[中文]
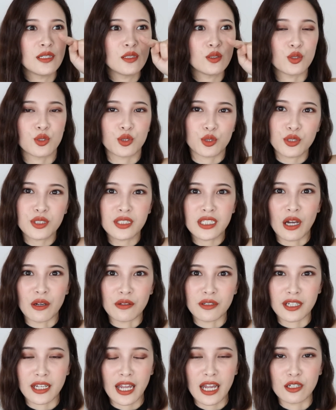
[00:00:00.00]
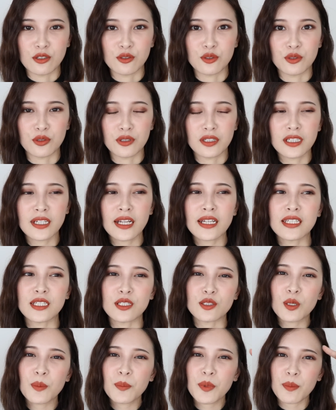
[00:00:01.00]
直角的感觉，那
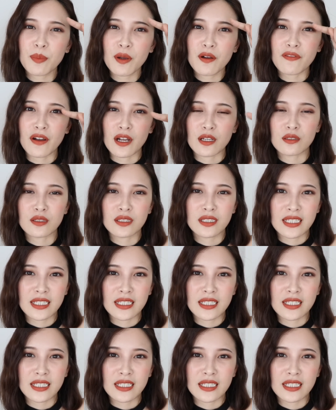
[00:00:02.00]
你就没有办法